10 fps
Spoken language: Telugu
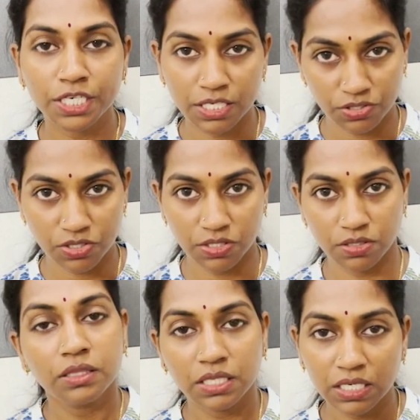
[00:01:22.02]
ఇండస్ట్రీస్
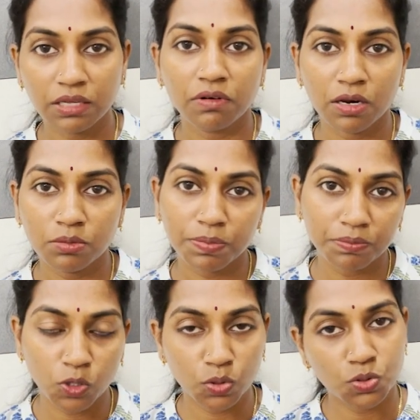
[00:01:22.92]
తినేవాళ్ళు
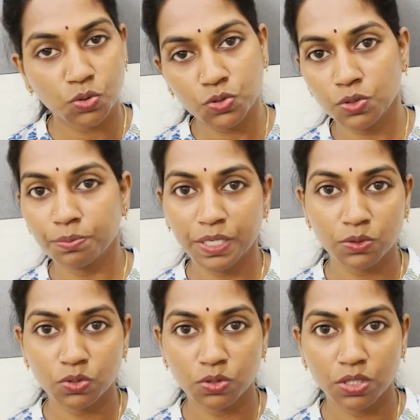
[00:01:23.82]
రోజు రోజుకు
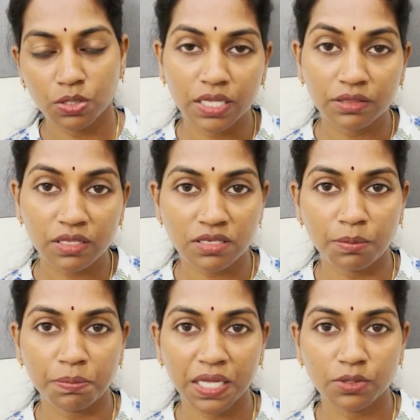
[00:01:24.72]
పెరుగుతున్నారు ఎంత
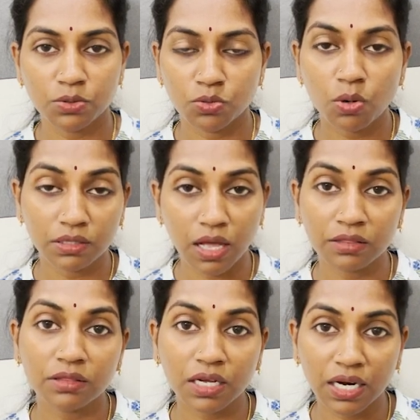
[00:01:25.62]
సప్లై ఉందో
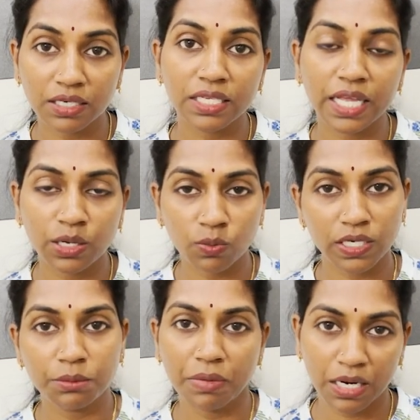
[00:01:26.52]
అంతకంటే ఎక్కువ
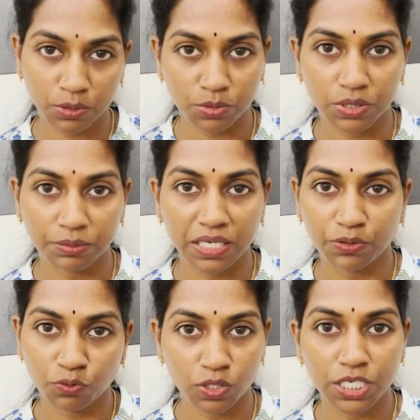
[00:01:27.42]
డిమాండ్ ఉంది
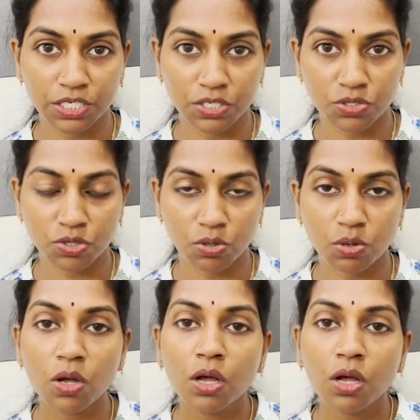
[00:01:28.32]
మనకి ఫుడ్ ఇండస్ట్రీలో